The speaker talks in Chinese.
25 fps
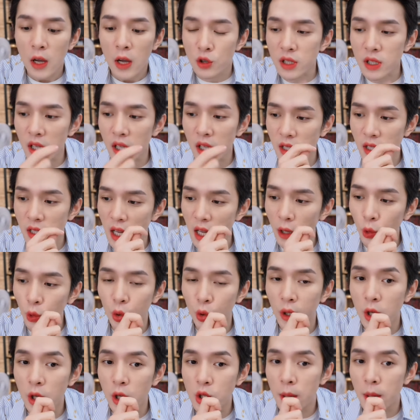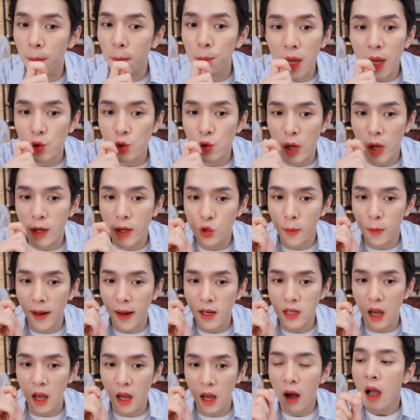就是你像涂了一层面霜在嘴
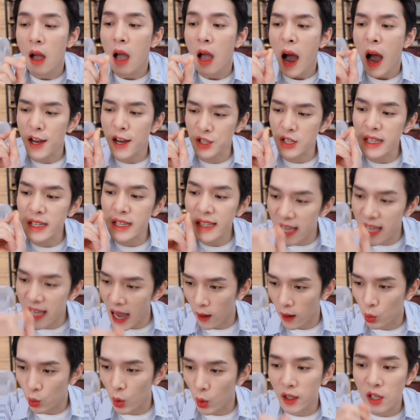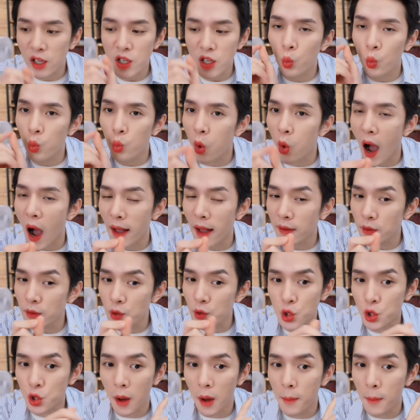巴上，它是哑光，但是完
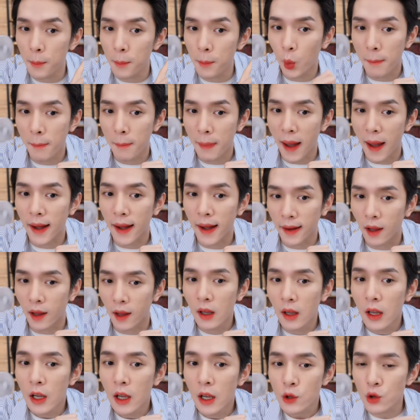全不会拔干，